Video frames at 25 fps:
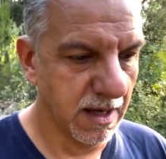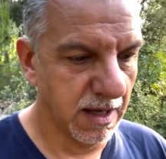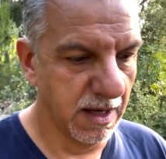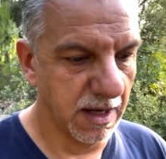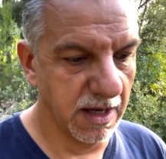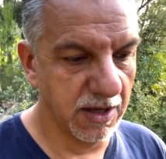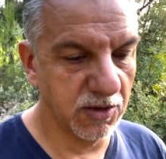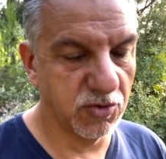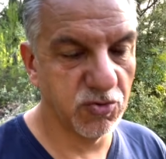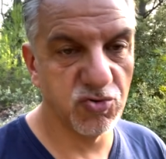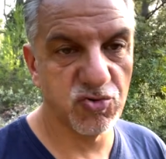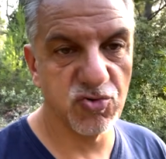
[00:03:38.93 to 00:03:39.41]

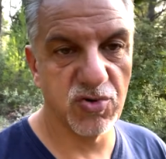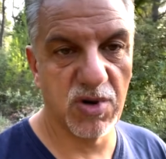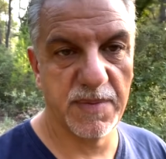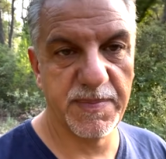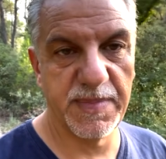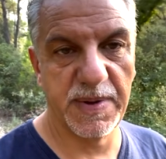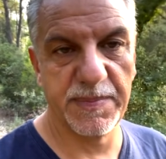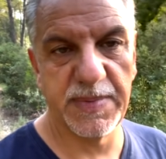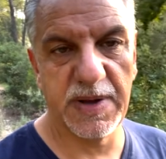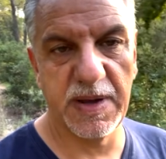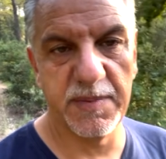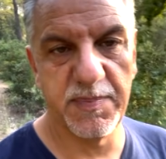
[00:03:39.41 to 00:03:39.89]
Et toujours la
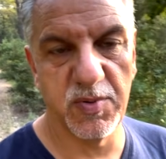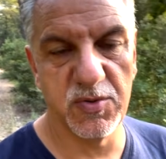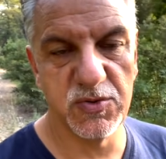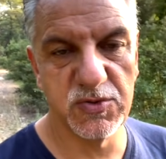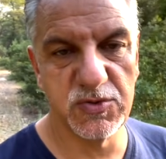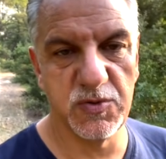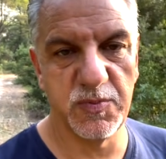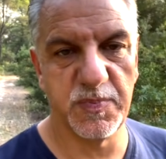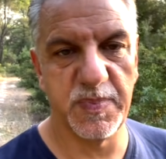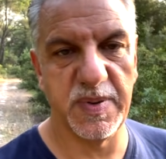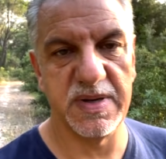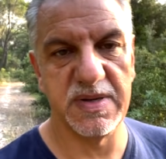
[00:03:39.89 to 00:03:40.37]
même réponse
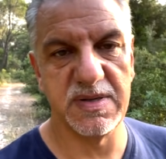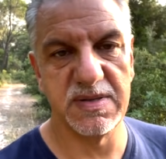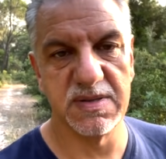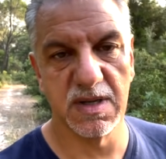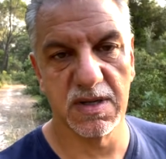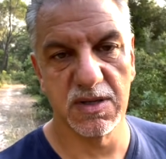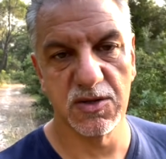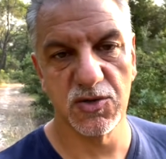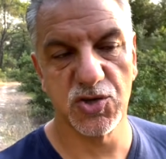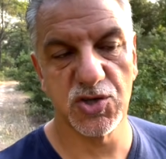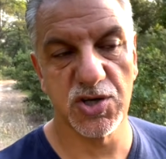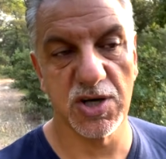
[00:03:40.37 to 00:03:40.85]
du
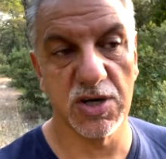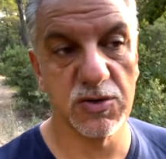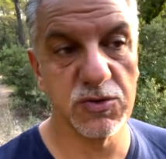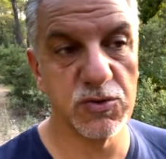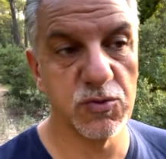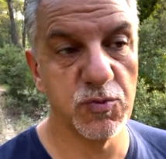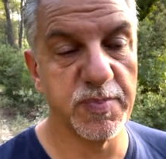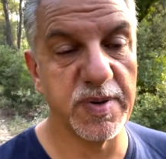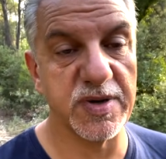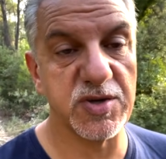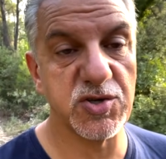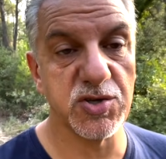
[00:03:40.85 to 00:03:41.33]
paysan chance
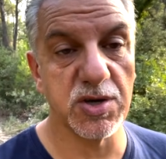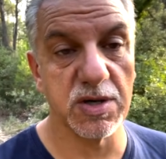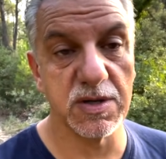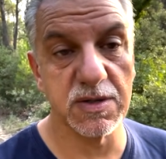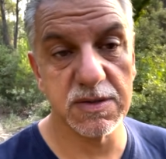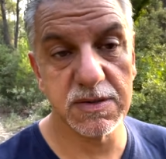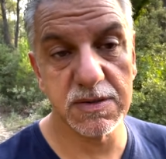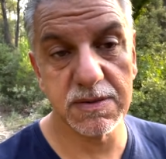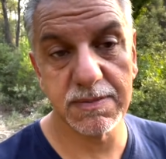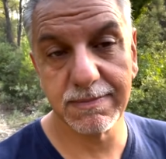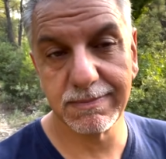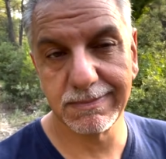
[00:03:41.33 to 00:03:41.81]
ou pas
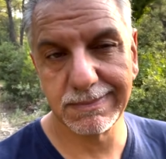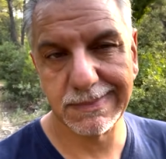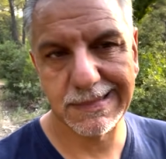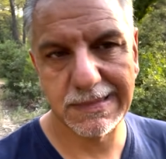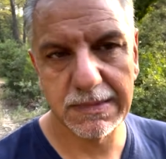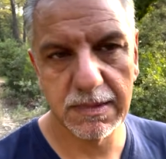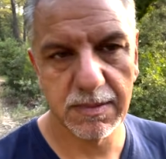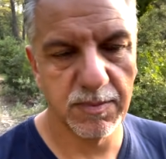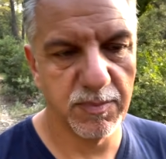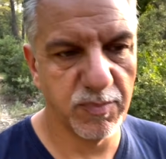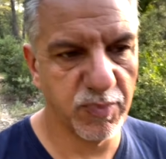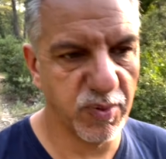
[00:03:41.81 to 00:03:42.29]
chance
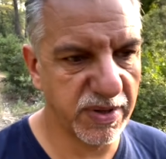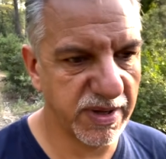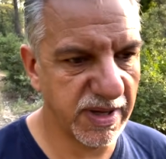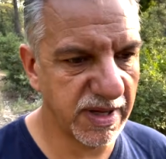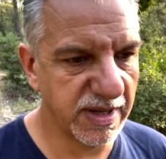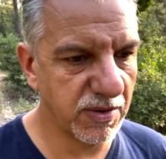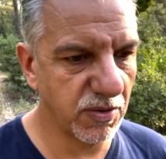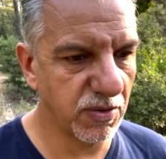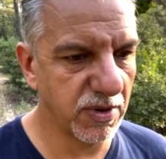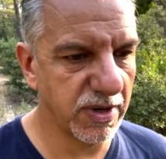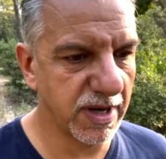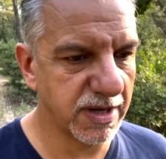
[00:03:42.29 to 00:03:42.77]
Point
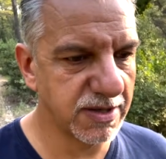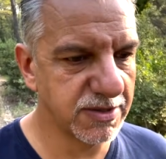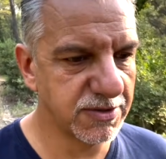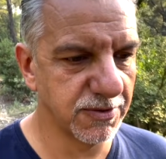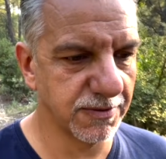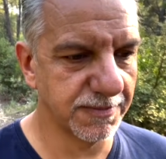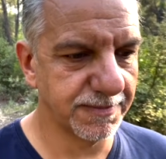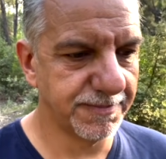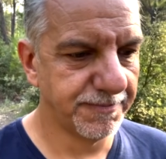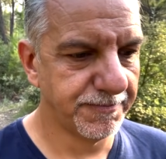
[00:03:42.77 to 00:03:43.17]
d'interrogation.